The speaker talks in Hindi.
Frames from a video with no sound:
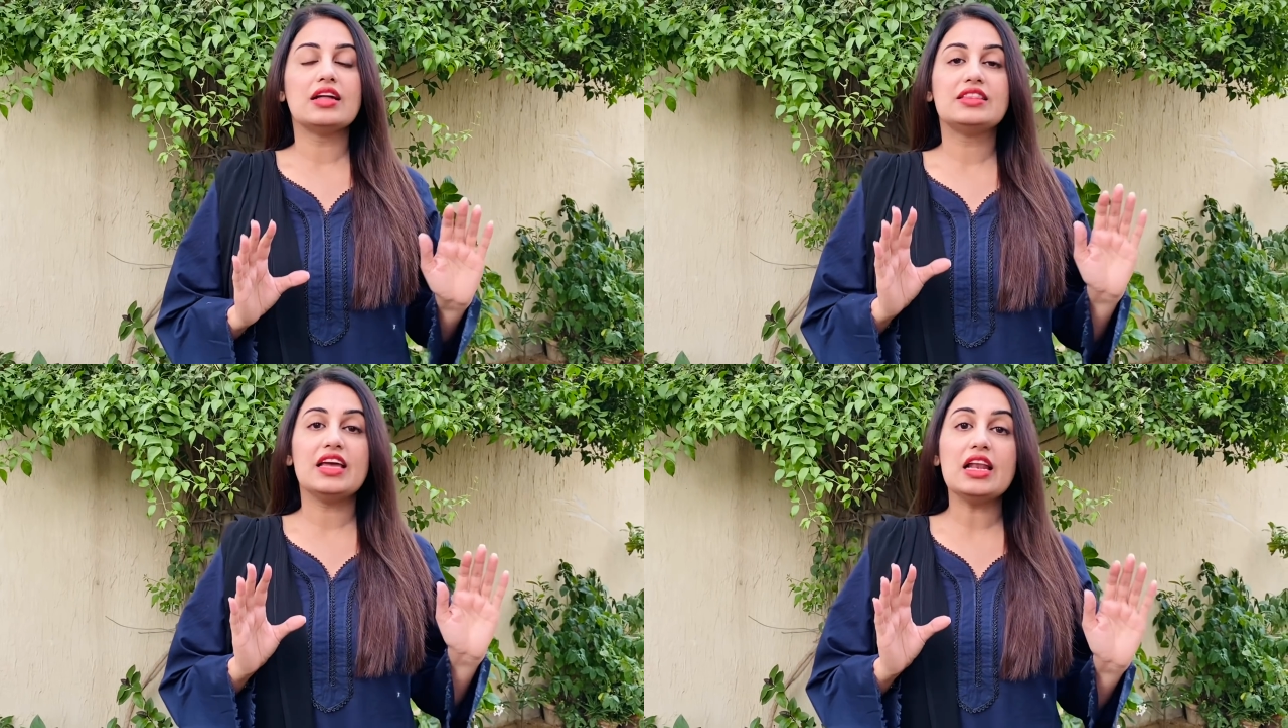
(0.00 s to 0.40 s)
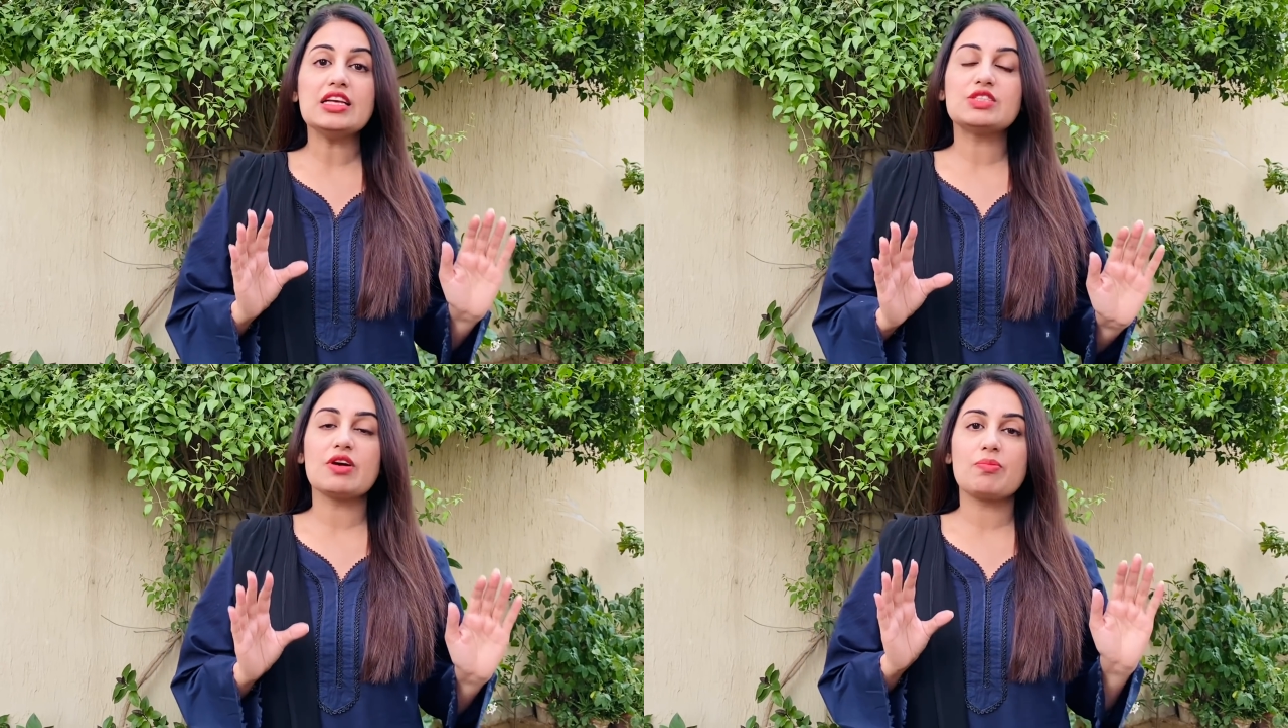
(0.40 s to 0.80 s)
दिल
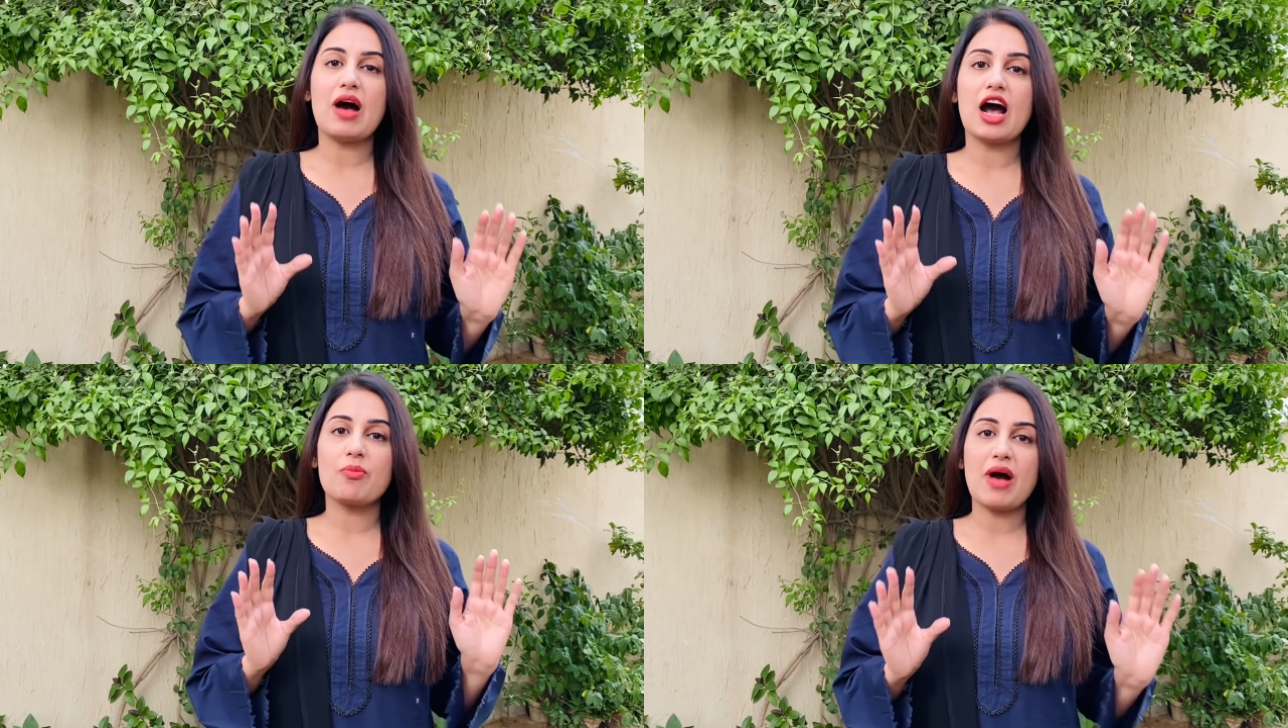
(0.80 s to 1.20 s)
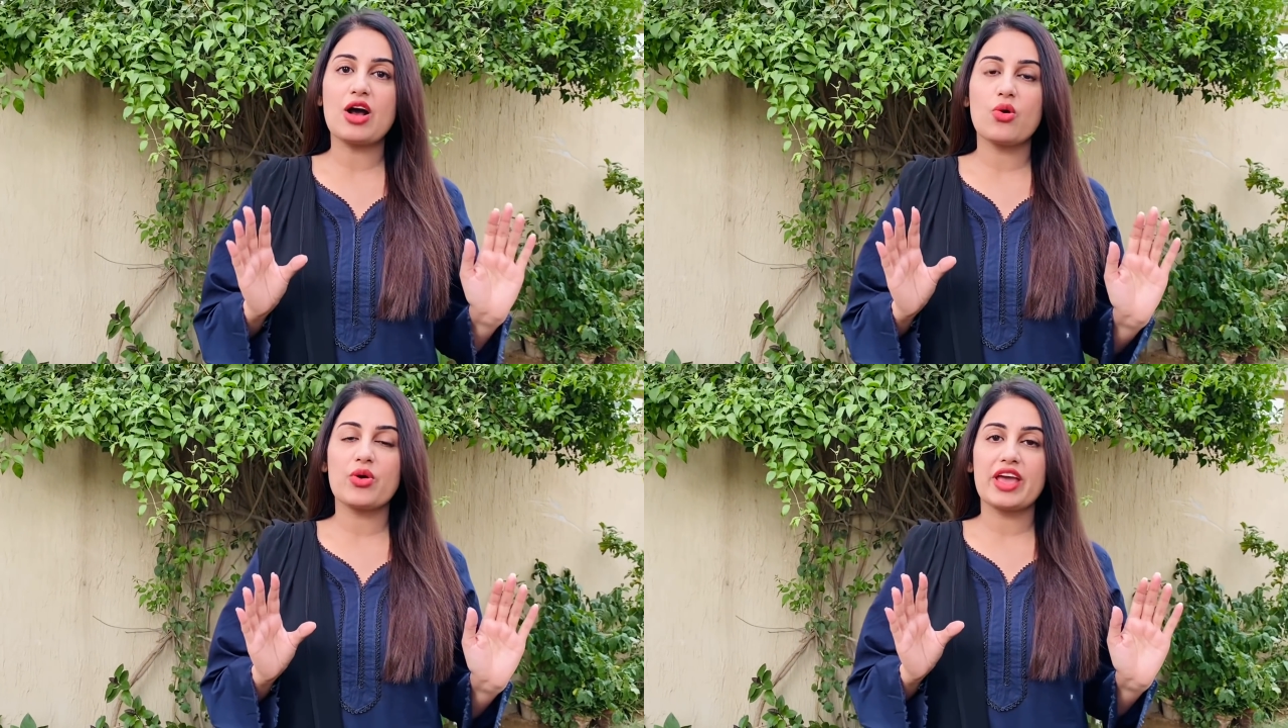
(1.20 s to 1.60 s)
इस वक्त बाग
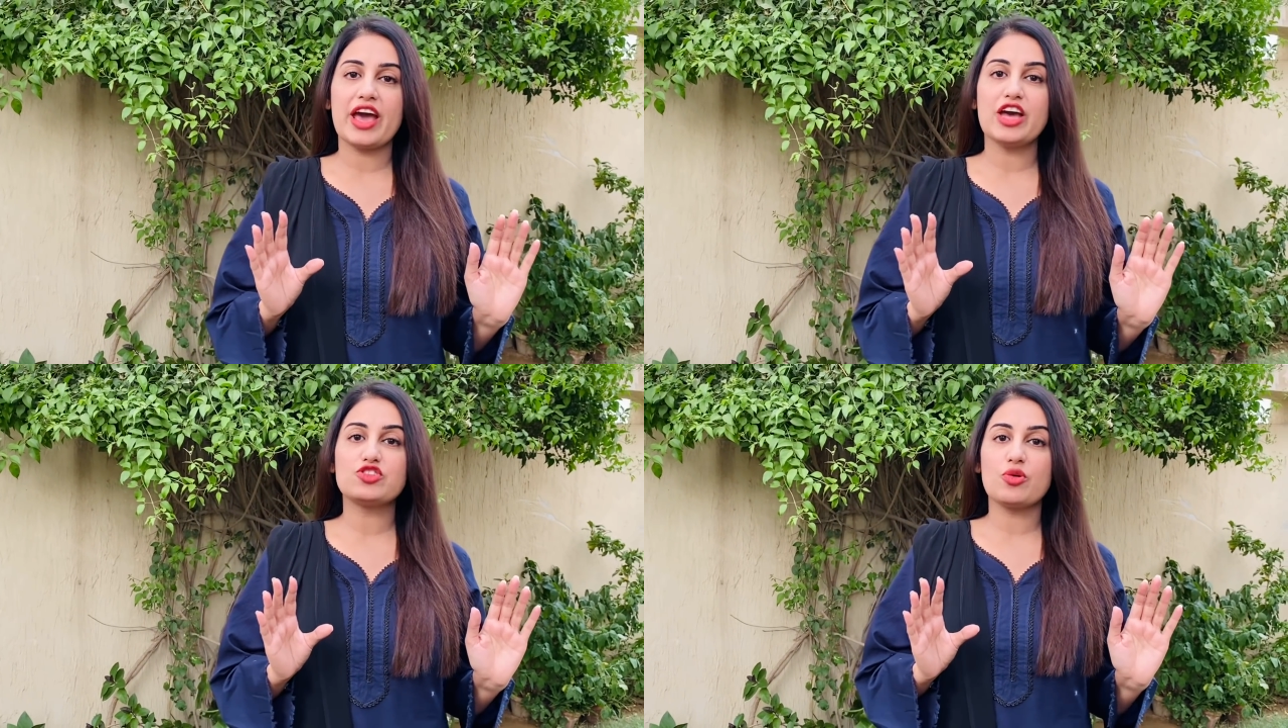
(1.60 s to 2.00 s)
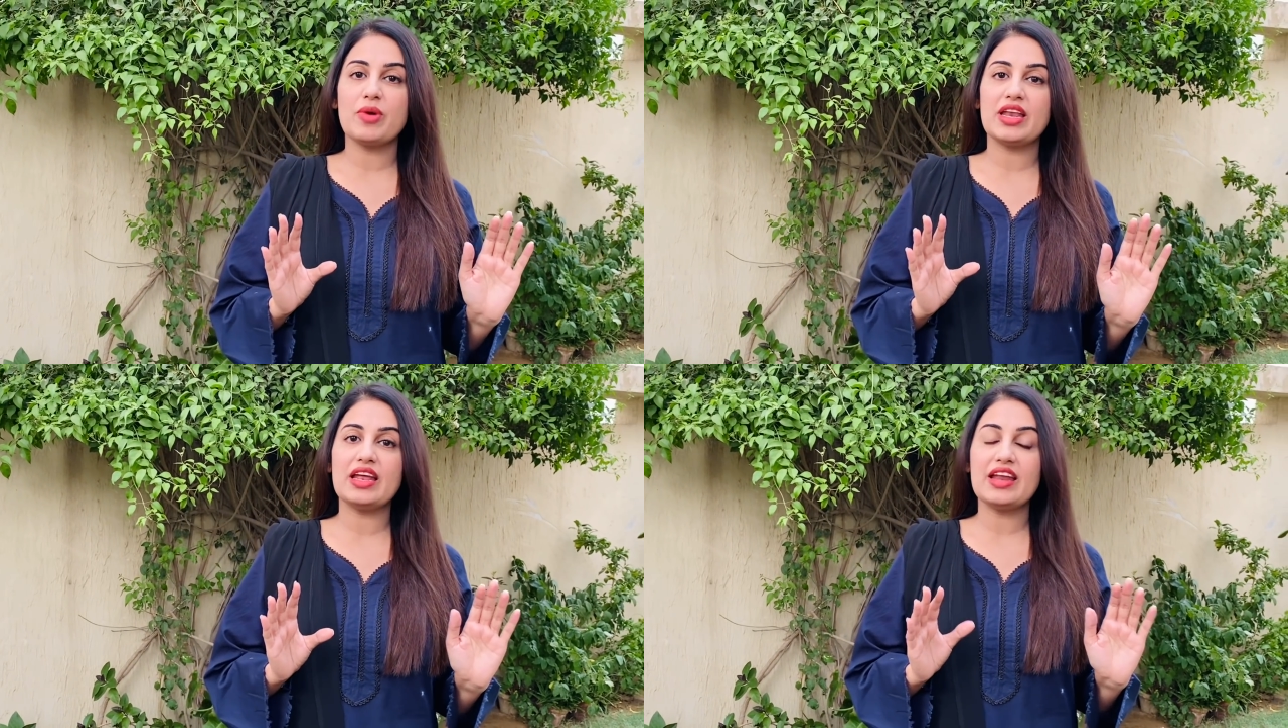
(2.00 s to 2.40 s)
बाग हो गया है जो
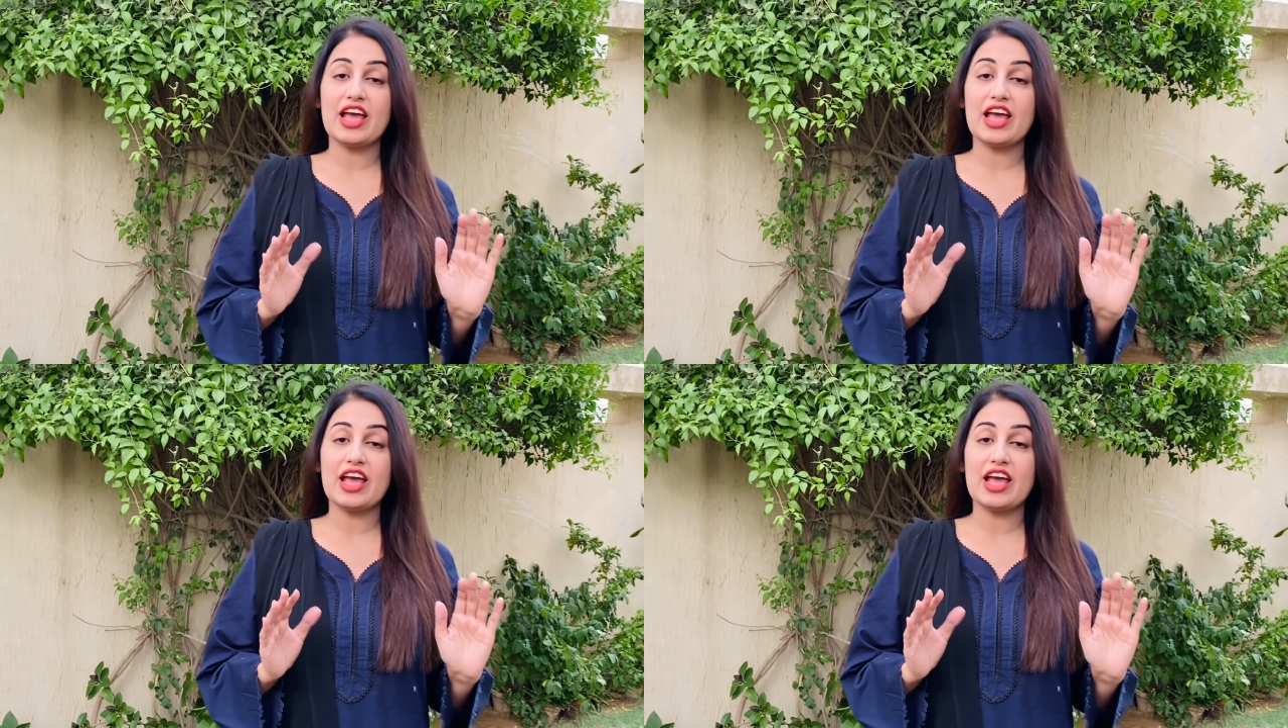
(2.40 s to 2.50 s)
मैंने